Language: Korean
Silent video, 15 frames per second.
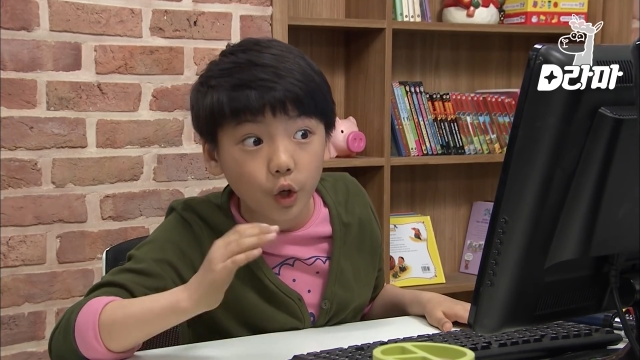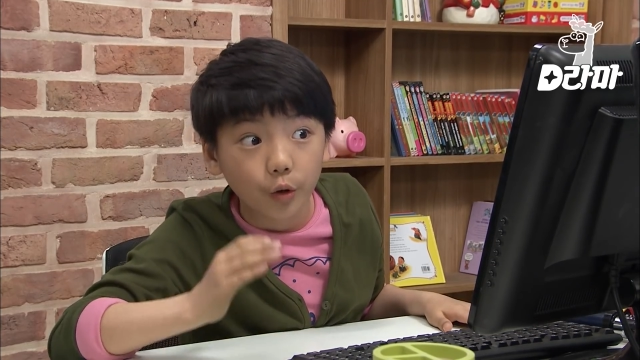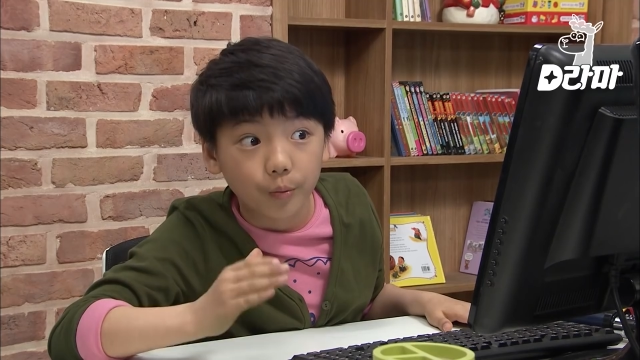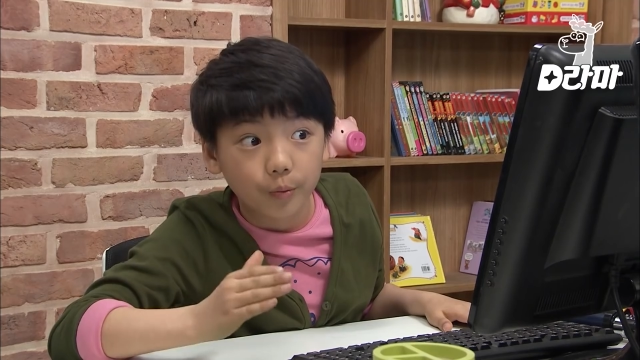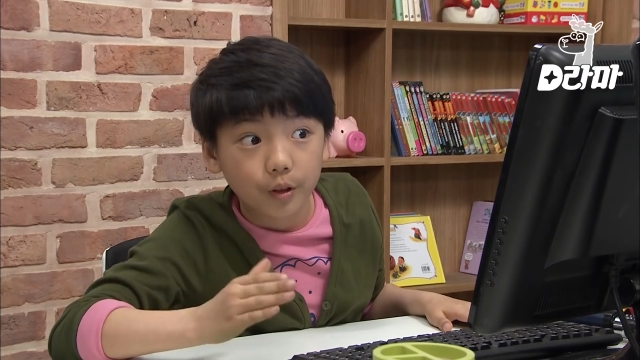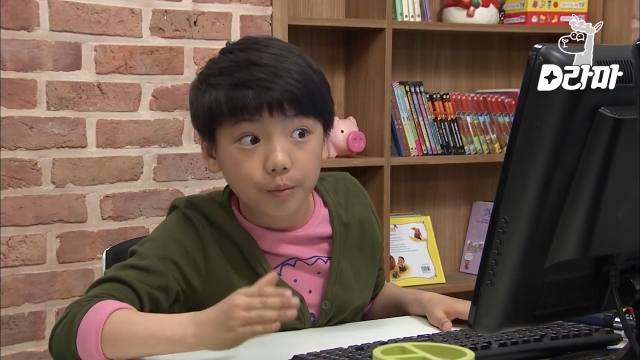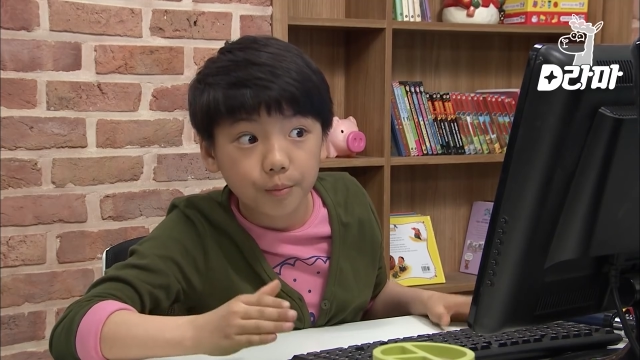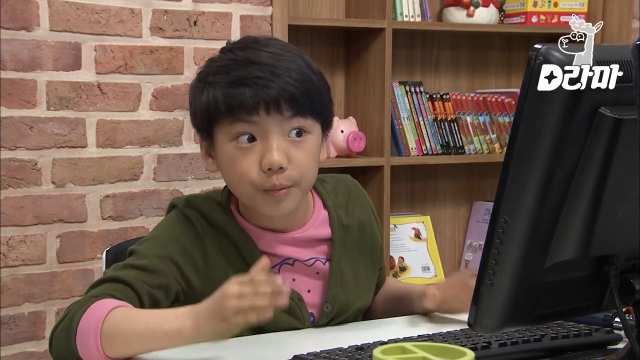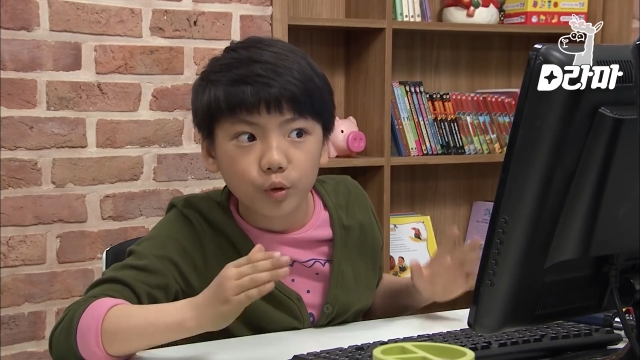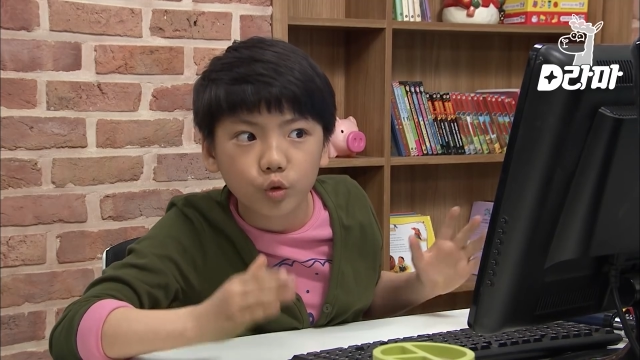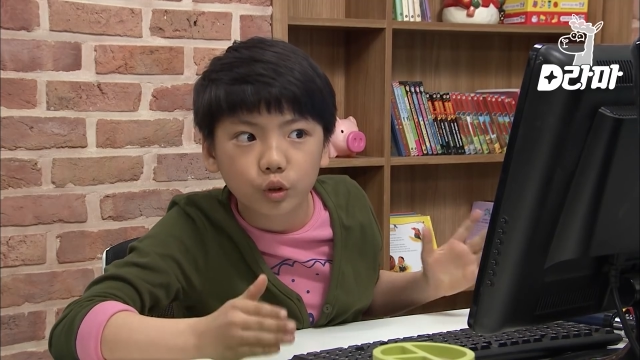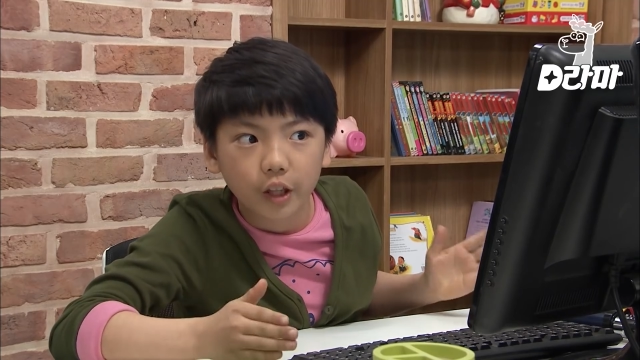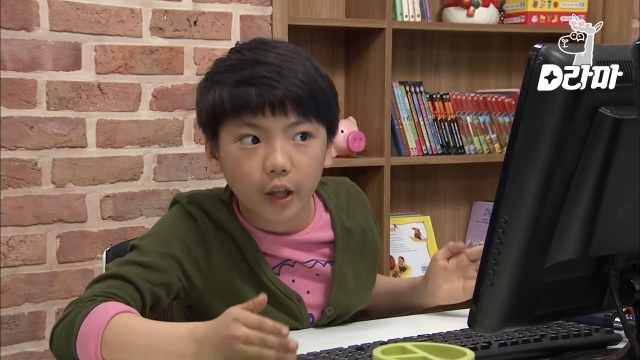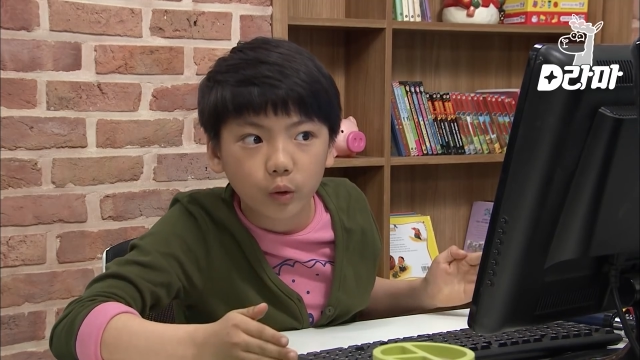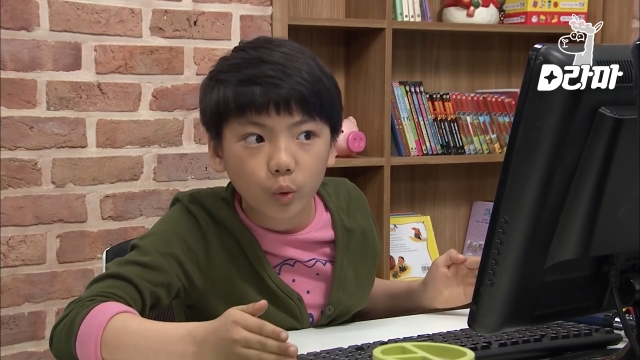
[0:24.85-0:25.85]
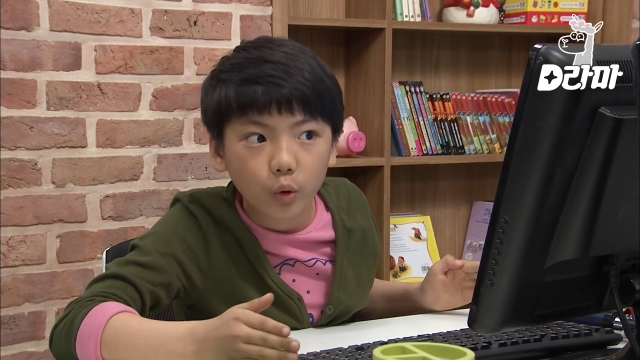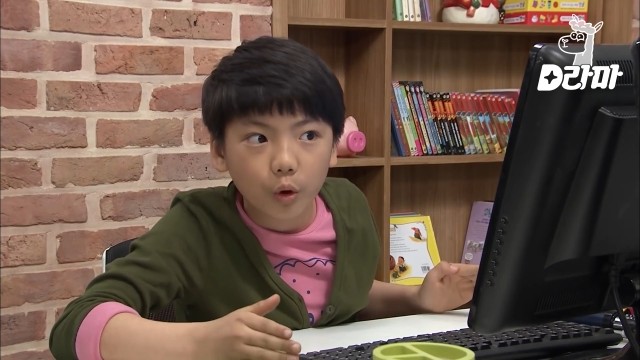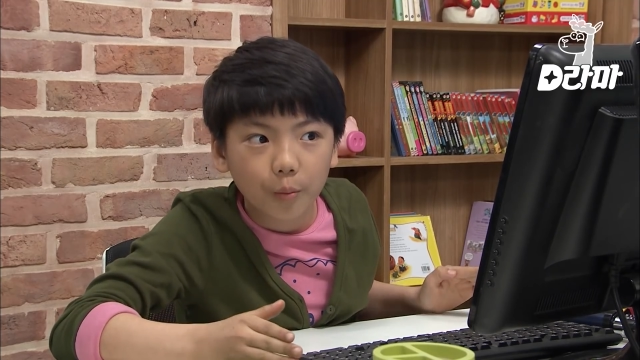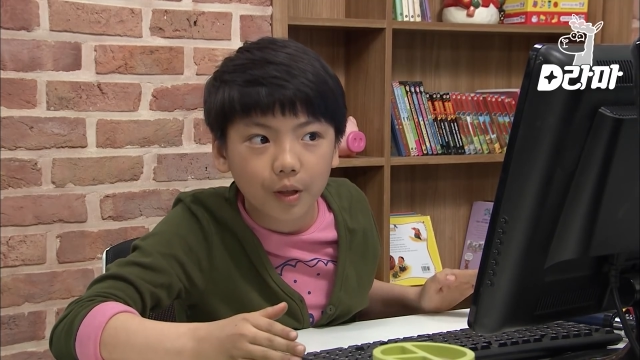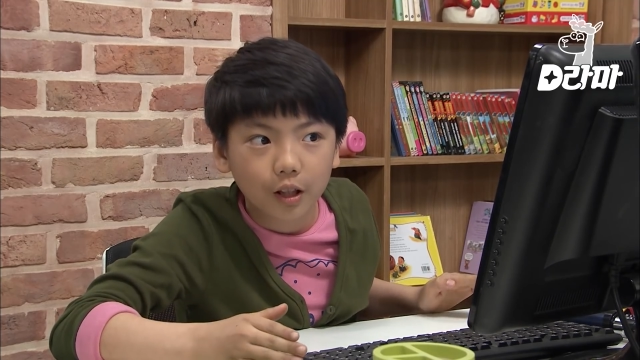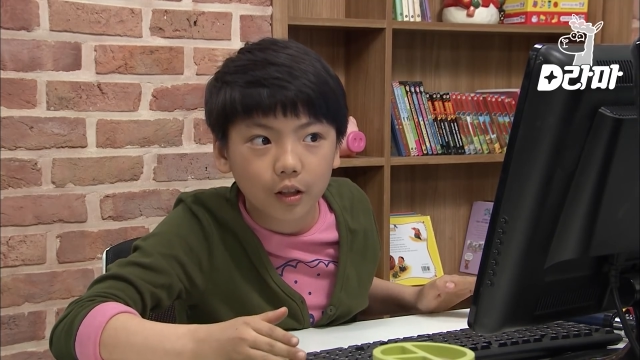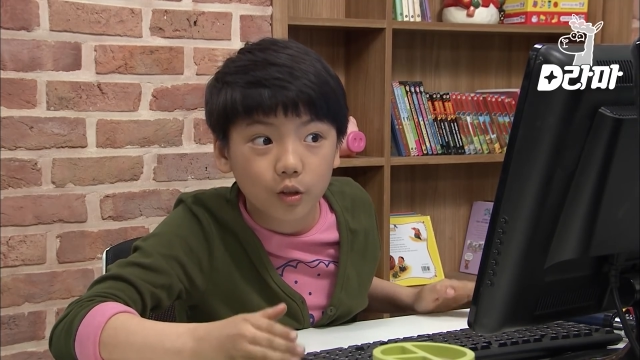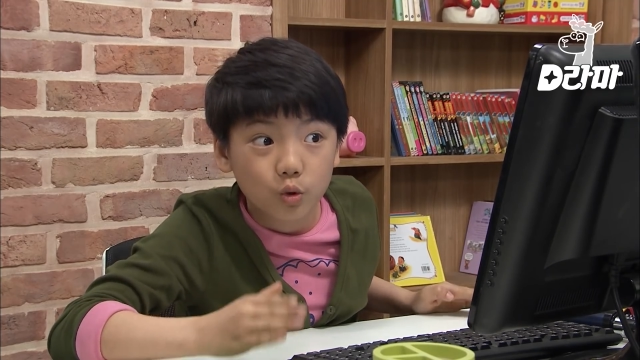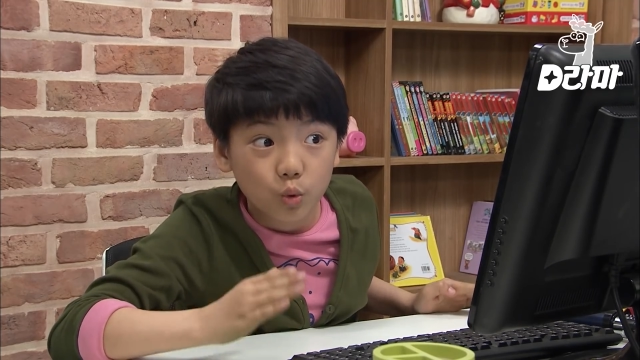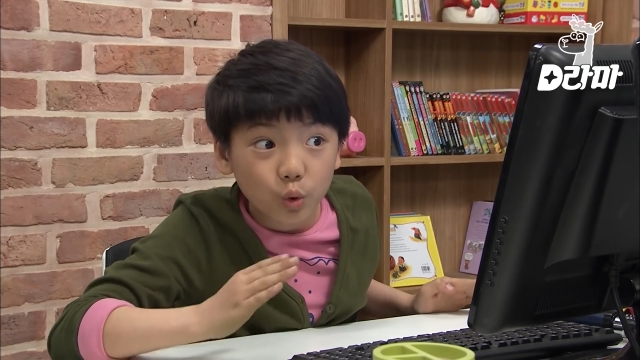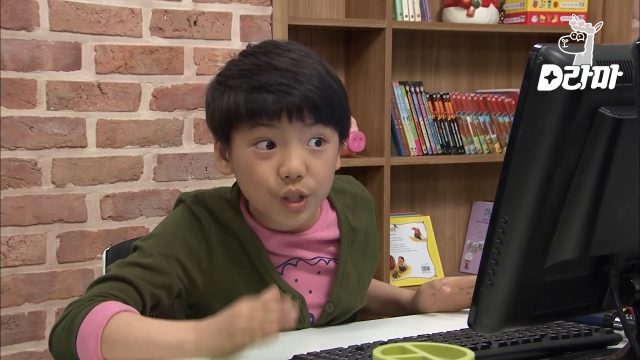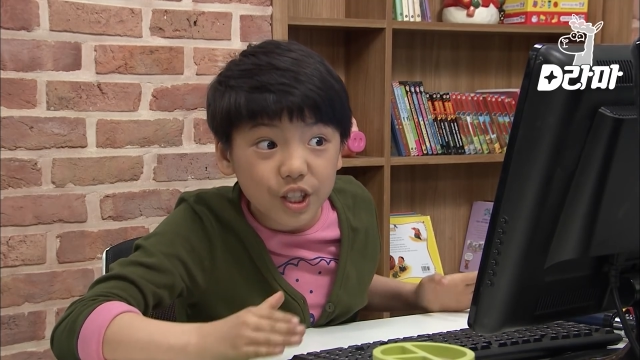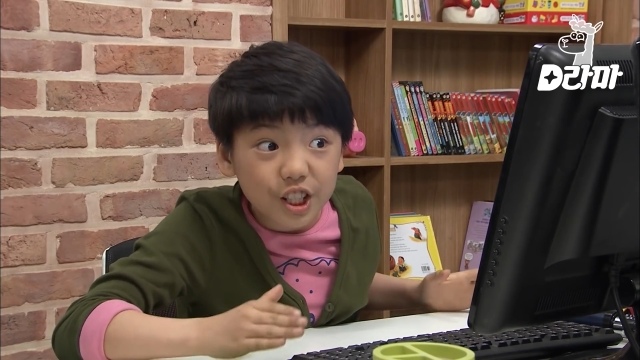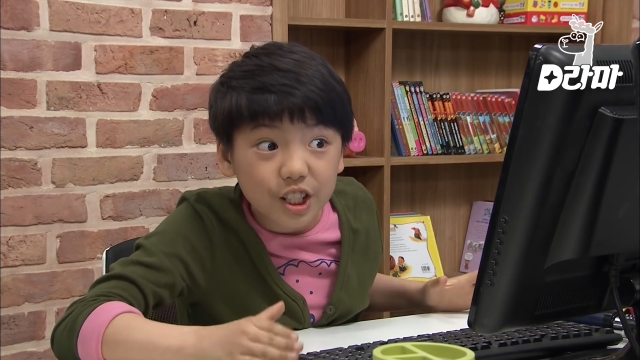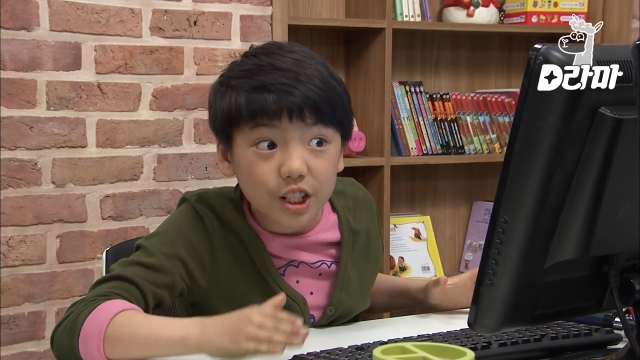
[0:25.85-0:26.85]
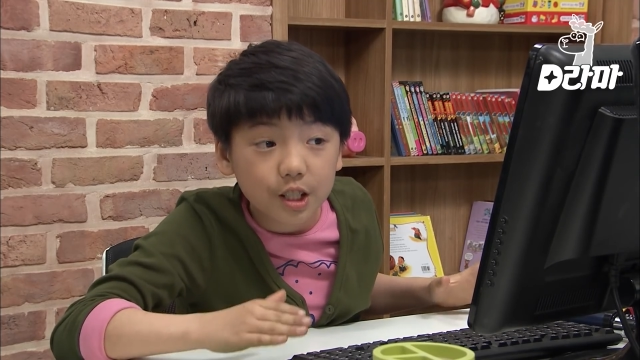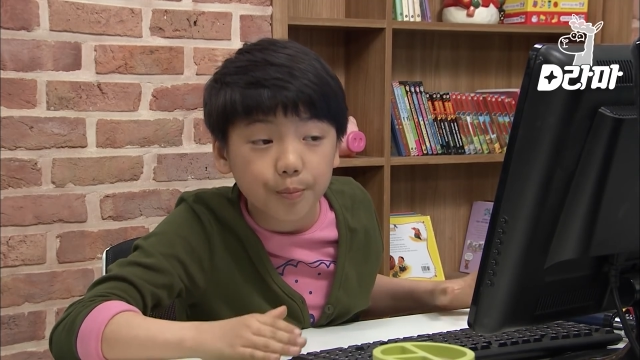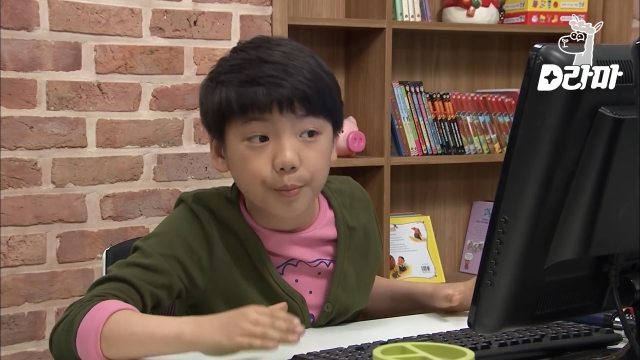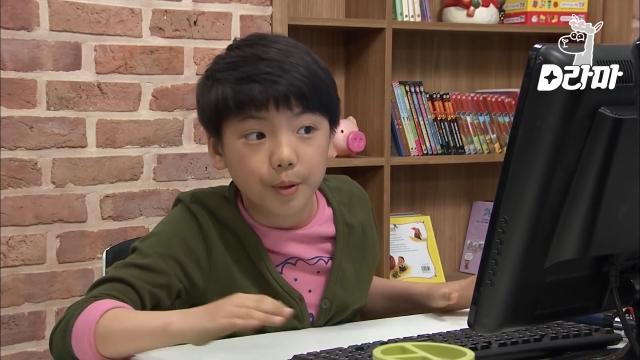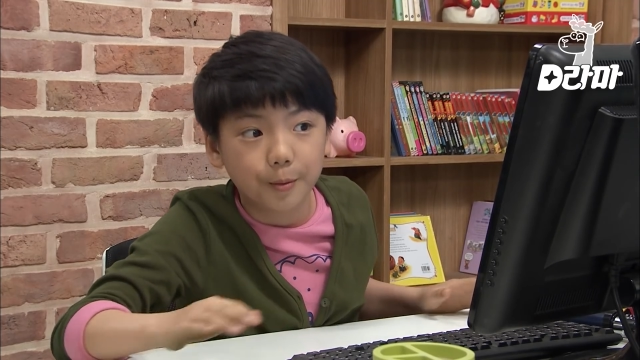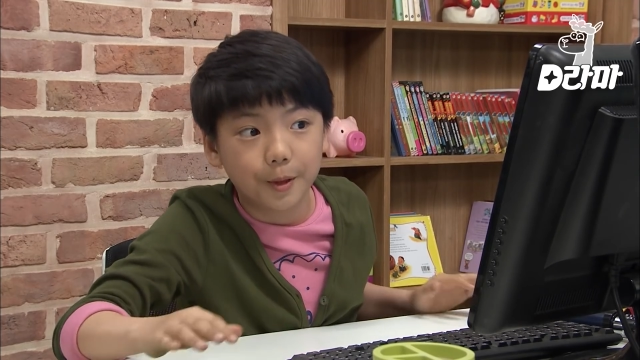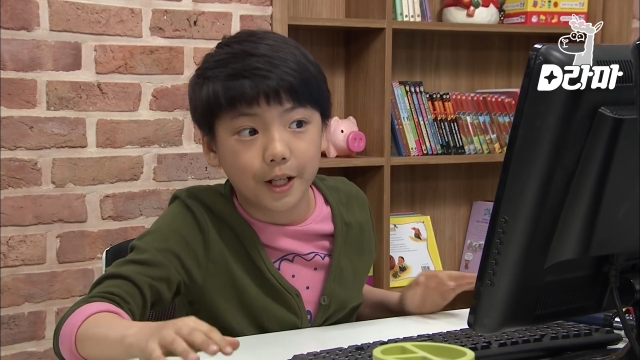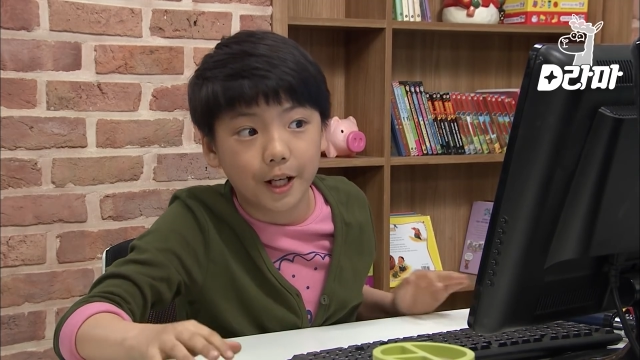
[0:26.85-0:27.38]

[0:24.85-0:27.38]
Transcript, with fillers: 이건 미국 대통령만 아는 초특급